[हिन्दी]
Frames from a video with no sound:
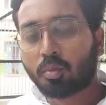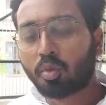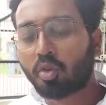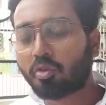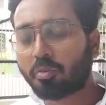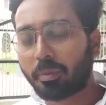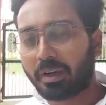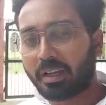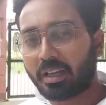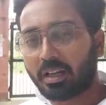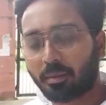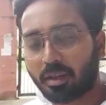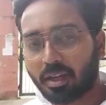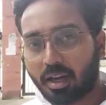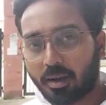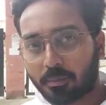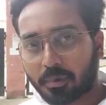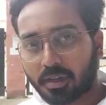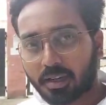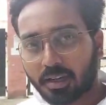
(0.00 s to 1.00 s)
मूव मीडिया में
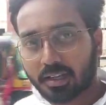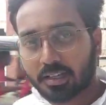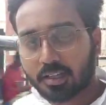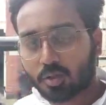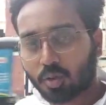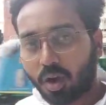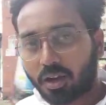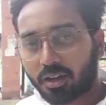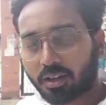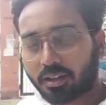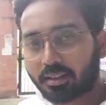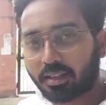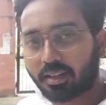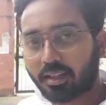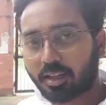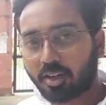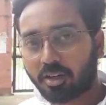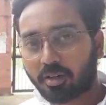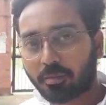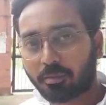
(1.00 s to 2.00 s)
आपका स्वागत
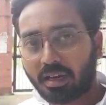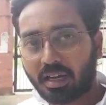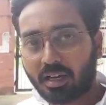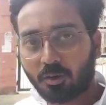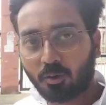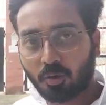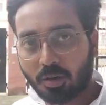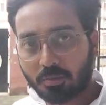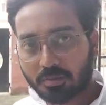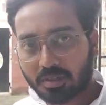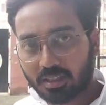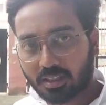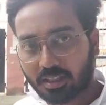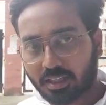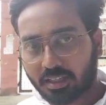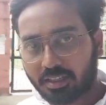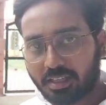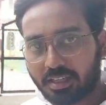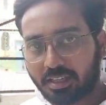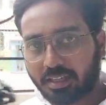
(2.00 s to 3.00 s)
है और मैं हूं हमजा
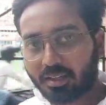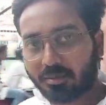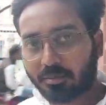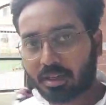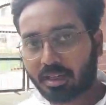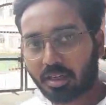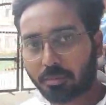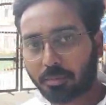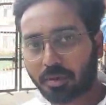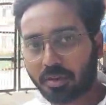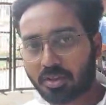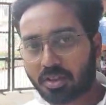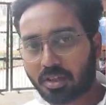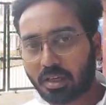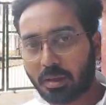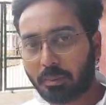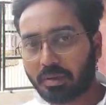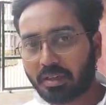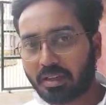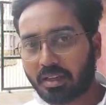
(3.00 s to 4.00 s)
देखिए ठीक है हमारे
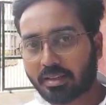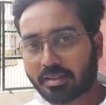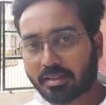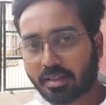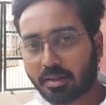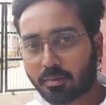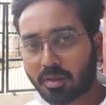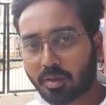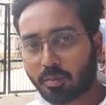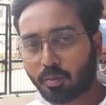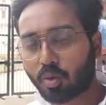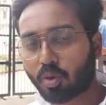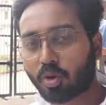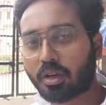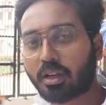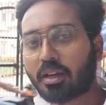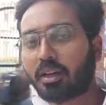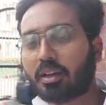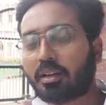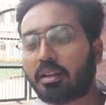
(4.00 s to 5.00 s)
पीछे बी एस
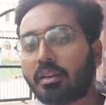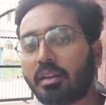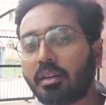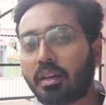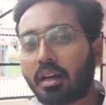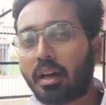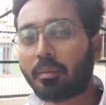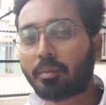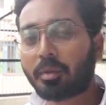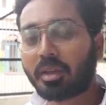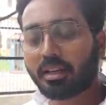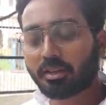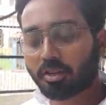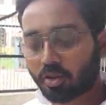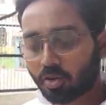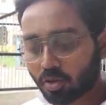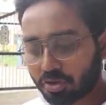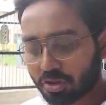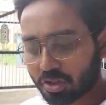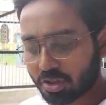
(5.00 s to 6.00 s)
बोर्ड है हमने आज
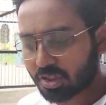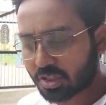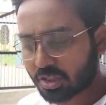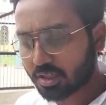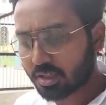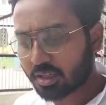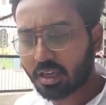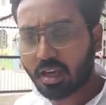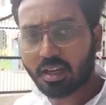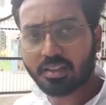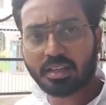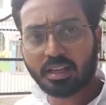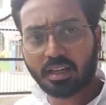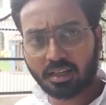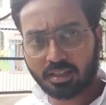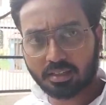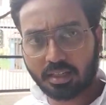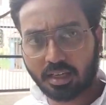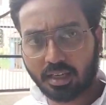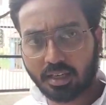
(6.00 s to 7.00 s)
कोशिश की कि आज
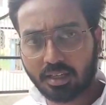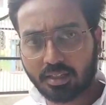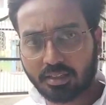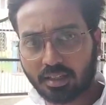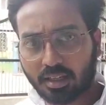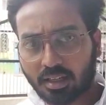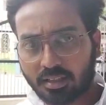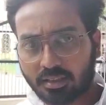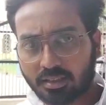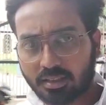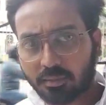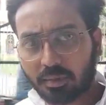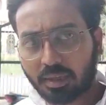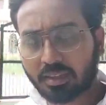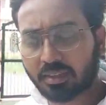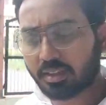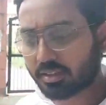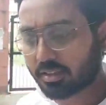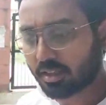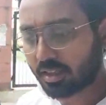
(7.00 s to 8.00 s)
यहाँ जाया जाए जब
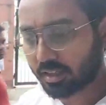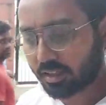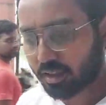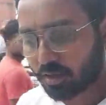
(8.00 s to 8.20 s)
अंदर जाने